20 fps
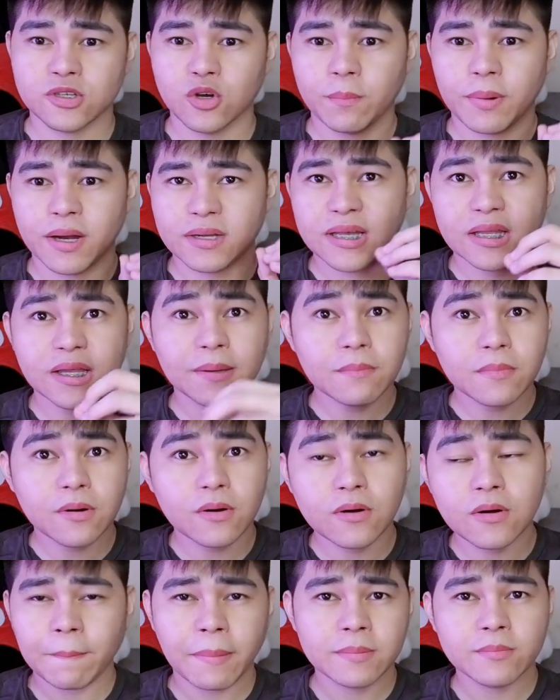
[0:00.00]
So, pagtanim
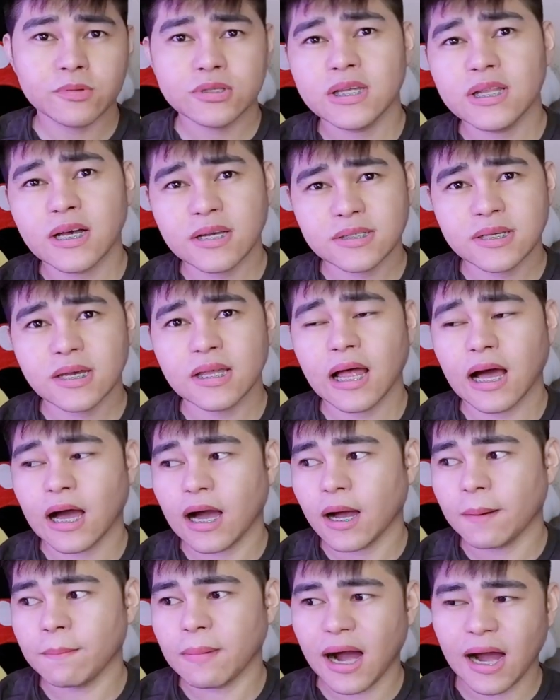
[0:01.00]
mo, pan mo na lang
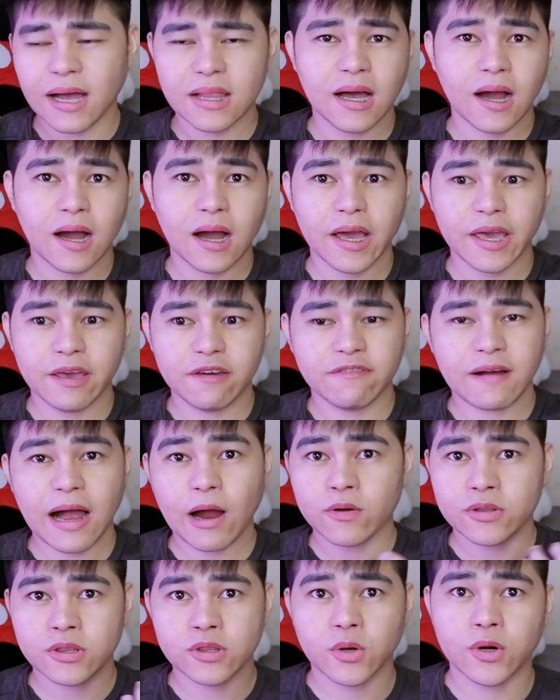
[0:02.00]
sila, bahala ka if
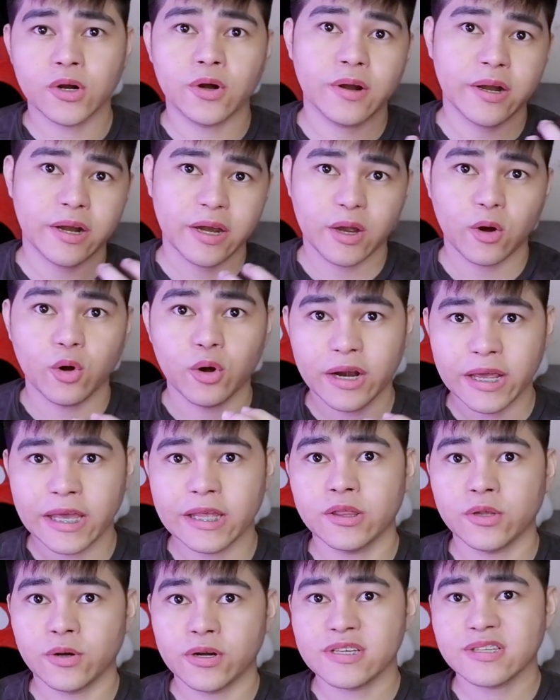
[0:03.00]
outdoor or, or
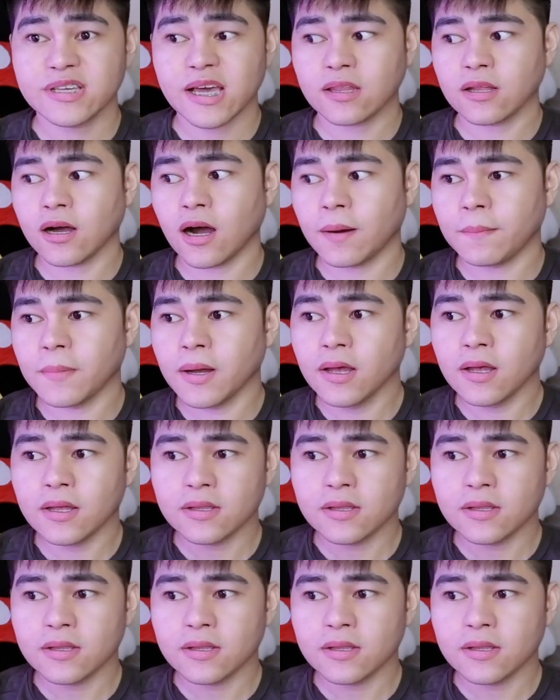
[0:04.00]
indoor setup.